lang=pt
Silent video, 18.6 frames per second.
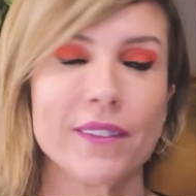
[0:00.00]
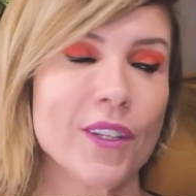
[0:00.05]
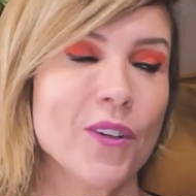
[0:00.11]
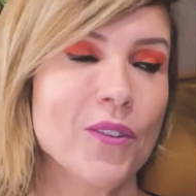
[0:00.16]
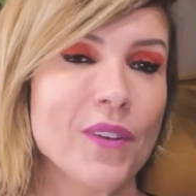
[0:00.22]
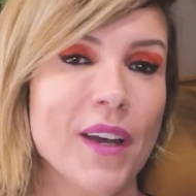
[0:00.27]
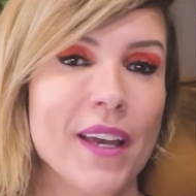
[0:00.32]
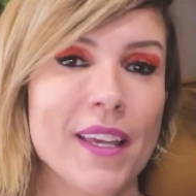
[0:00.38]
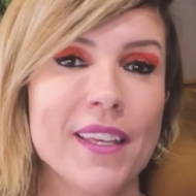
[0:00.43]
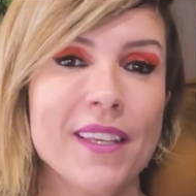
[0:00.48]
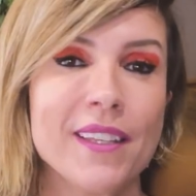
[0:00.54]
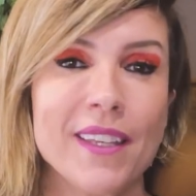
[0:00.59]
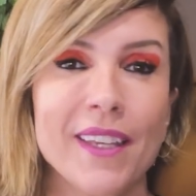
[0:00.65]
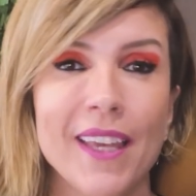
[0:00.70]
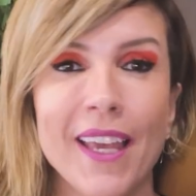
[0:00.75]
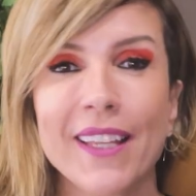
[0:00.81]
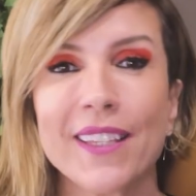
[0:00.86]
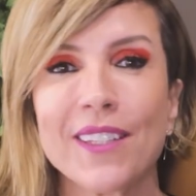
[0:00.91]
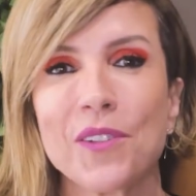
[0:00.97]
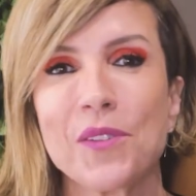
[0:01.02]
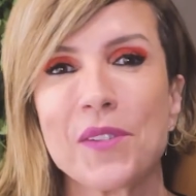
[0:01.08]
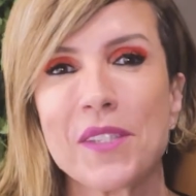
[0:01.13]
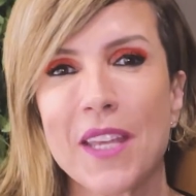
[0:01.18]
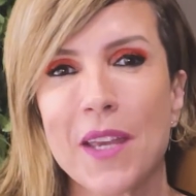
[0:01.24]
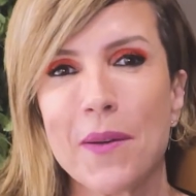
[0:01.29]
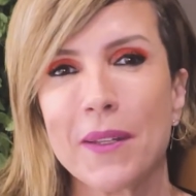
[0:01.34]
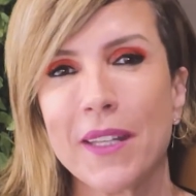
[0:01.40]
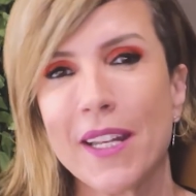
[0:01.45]
Então, aí que entra o
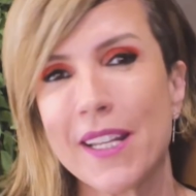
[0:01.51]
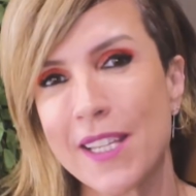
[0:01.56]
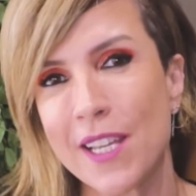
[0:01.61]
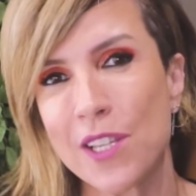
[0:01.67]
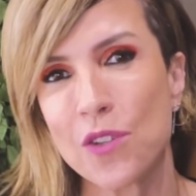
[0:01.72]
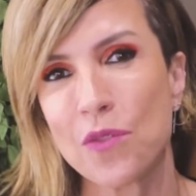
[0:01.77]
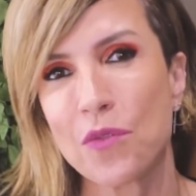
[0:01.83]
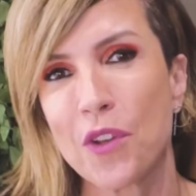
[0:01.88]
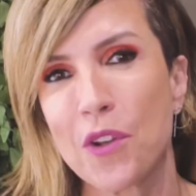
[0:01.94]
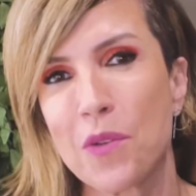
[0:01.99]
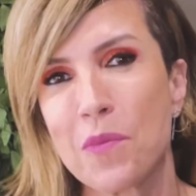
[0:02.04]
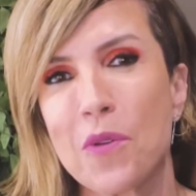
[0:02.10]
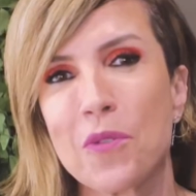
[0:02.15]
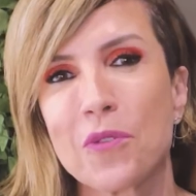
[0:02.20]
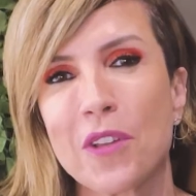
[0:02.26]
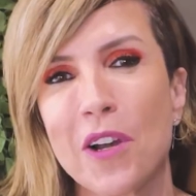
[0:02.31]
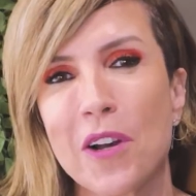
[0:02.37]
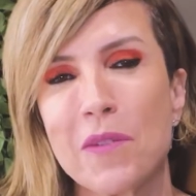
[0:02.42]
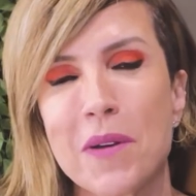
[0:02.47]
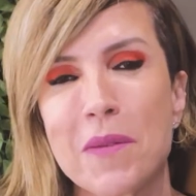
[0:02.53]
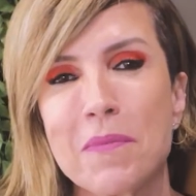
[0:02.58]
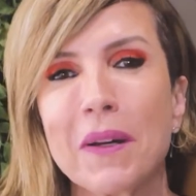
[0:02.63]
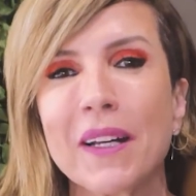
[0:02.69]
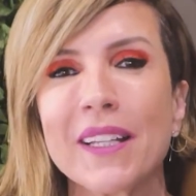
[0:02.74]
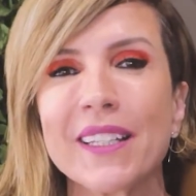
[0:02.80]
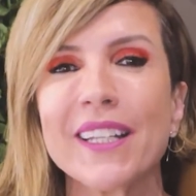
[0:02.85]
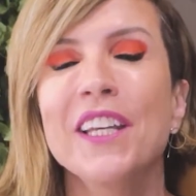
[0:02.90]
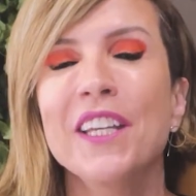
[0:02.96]
esquema. Né? Eles resolveram montar uma
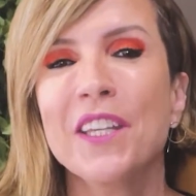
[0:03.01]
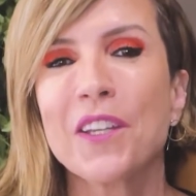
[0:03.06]
banda